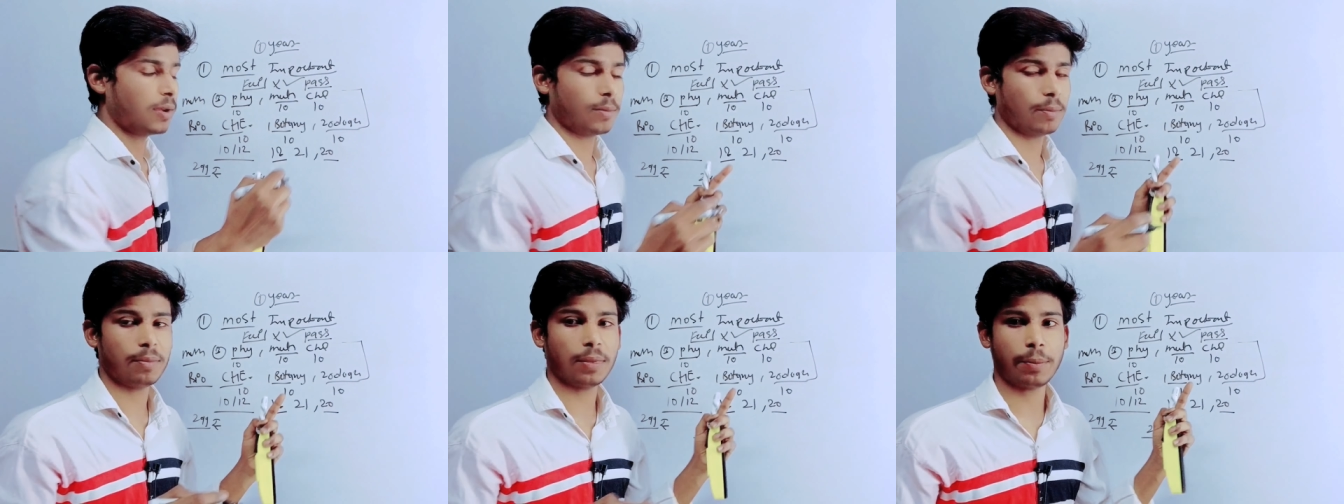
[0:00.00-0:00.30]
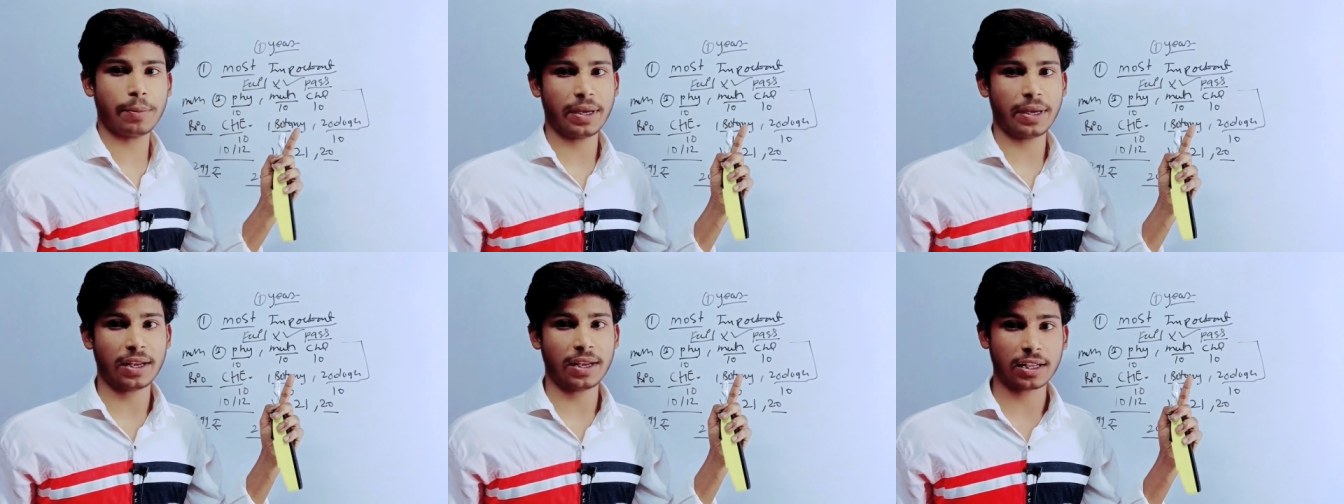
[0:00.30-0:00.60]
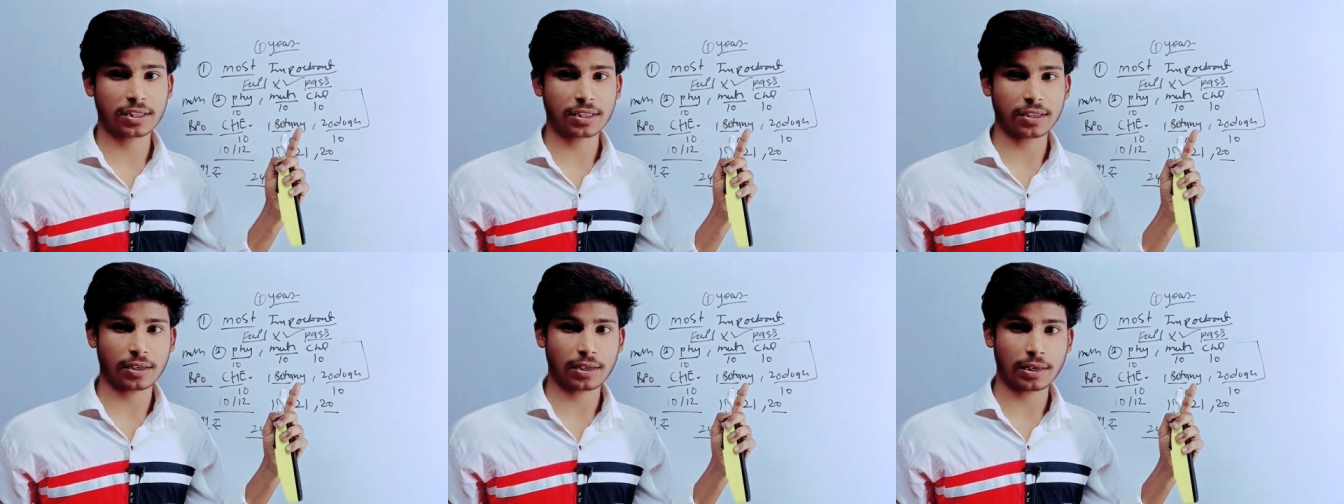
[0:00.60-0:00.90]
मैं मेहनत
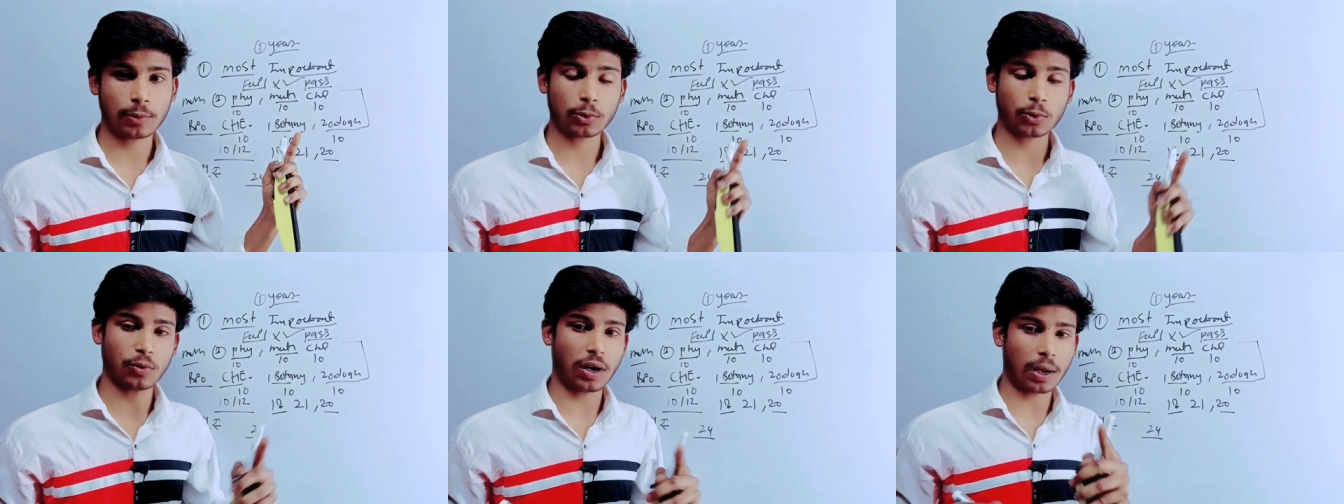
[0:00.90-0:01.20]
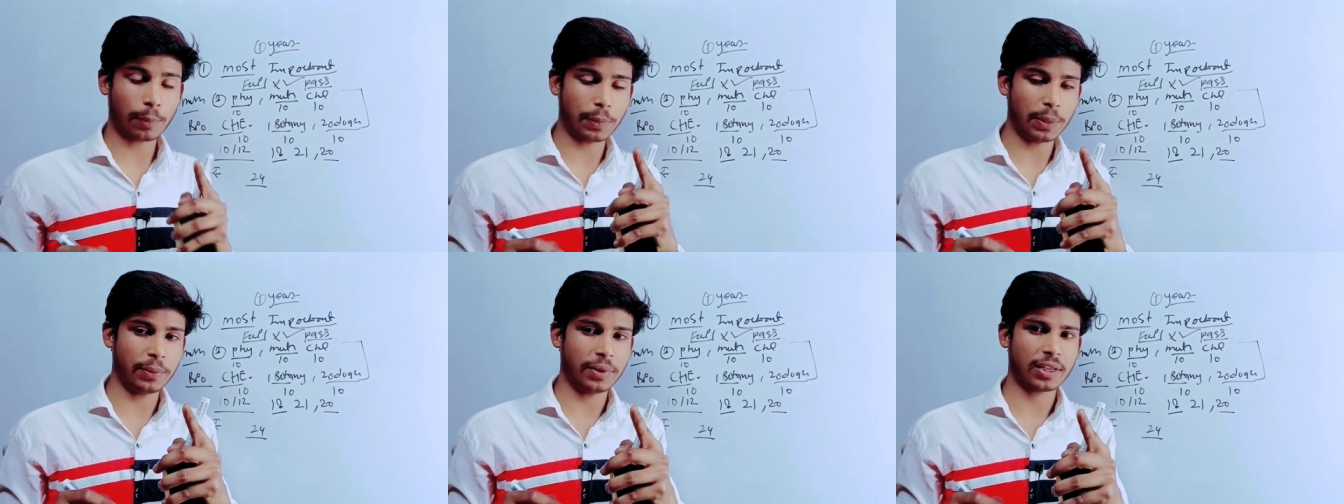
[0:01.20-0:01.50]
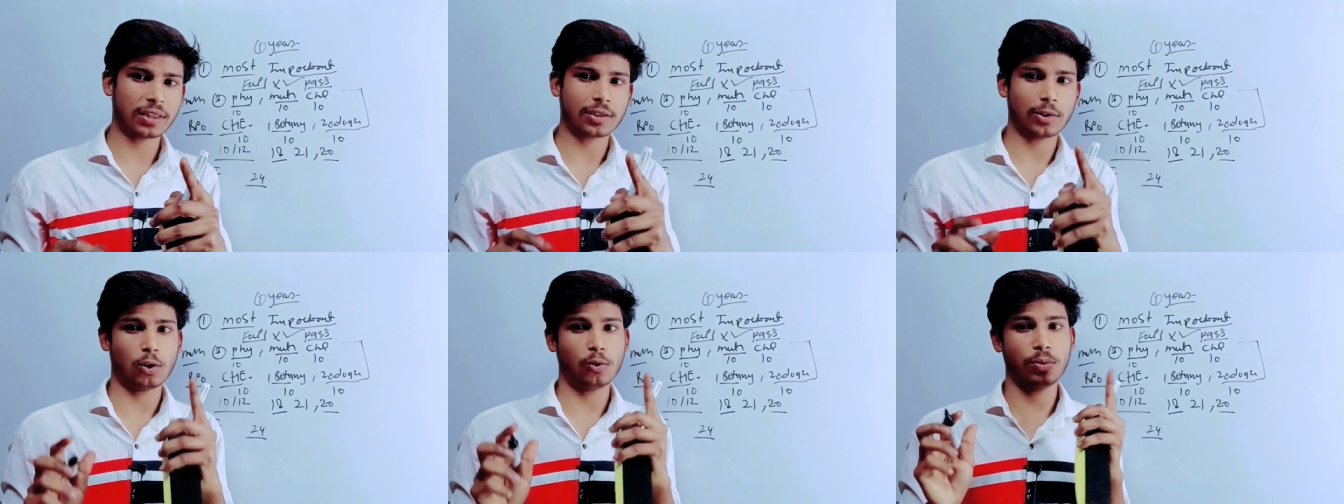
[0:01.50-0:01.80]
कर रहा हूँ तो आप भी
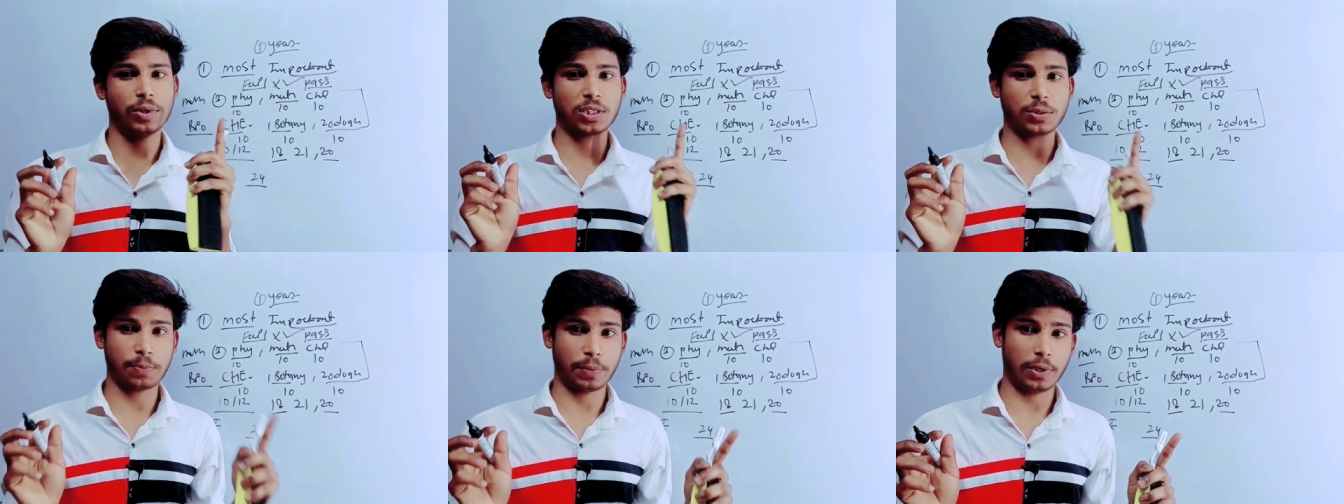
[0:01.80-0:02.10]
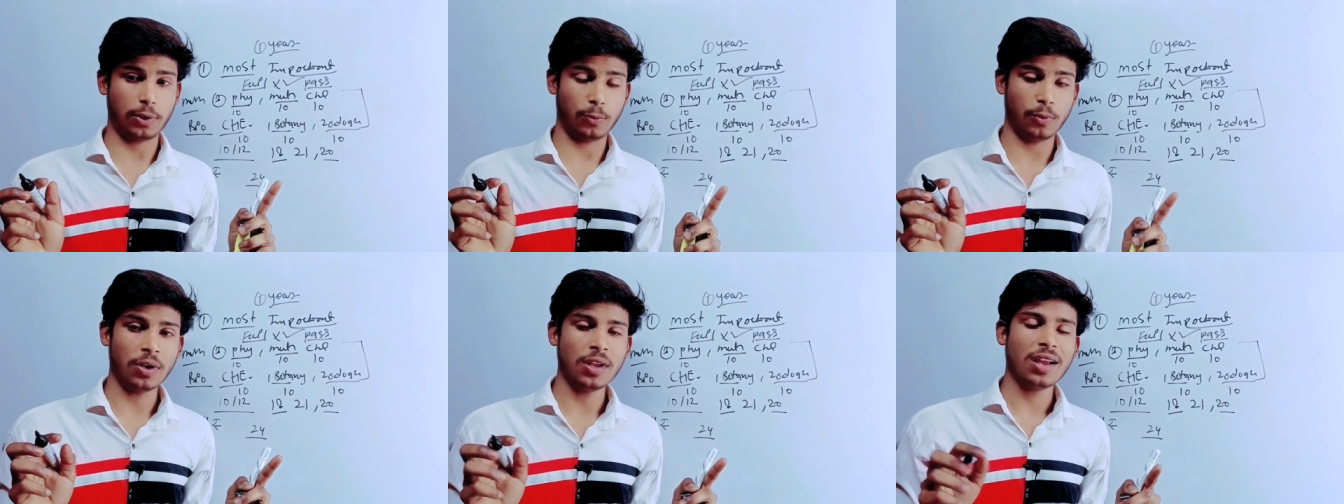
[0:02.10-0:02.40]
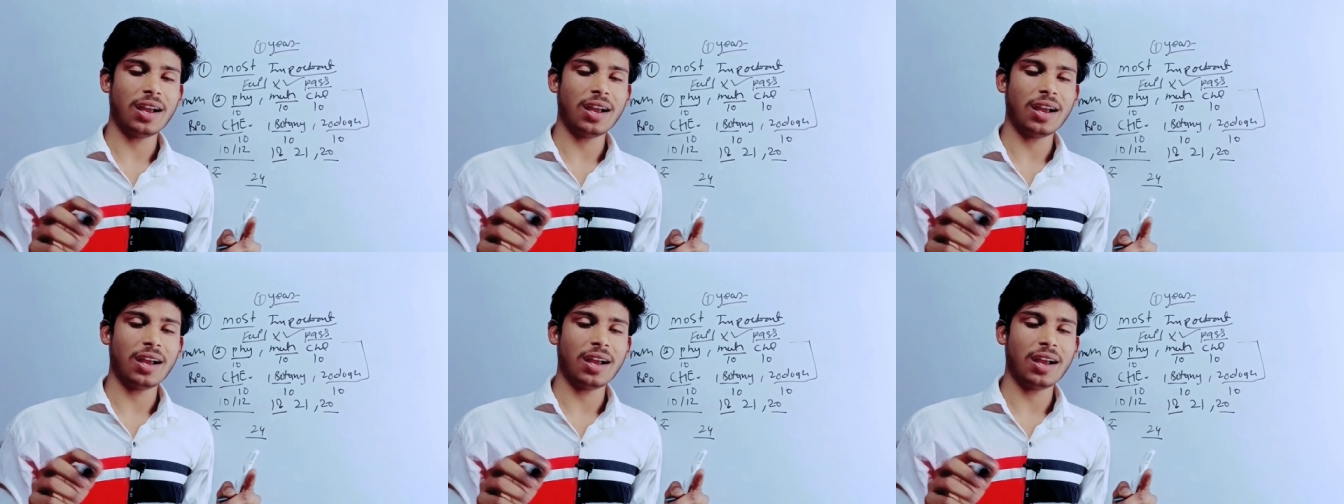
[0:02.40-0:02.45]
मेहनत करो बस पढ़ो